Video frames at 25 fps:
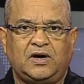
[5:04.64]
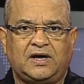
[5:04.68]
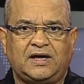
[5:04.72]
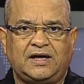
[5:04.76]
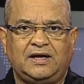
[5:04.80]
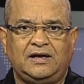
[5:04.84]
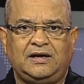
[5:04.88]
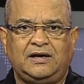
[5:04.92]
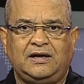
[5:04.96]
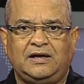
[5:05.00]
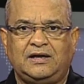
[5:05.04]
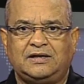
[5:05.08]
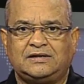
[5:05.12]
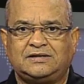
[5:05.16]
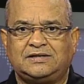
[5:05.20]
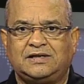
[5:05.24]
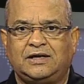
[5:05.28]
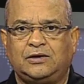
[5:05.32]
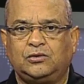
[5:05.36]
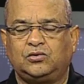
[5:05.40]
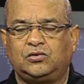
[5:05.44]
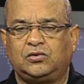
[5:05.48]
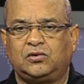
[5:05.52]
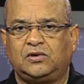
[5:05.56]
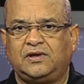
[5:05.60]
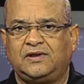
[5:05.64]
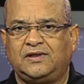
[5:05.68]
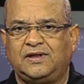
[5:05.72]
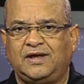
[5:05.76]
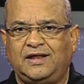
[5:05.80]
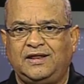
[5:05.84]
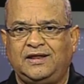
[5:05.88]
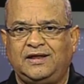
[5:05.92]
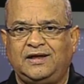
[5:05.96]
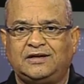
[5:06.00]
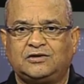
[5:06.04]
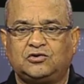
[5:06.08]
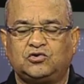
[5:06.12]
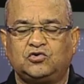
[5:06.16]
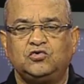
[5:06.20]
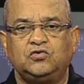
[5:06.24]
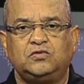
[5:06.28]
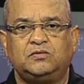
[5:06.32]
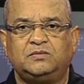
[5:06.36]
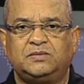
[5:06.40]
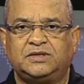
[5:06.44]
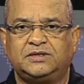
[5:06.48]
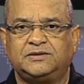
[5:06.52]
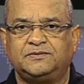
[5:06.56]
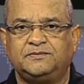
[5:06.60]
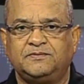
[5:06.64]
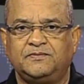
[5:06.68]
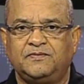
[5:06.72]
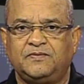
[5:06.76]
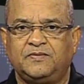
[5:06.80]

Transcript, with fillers: a que las autoridades asuman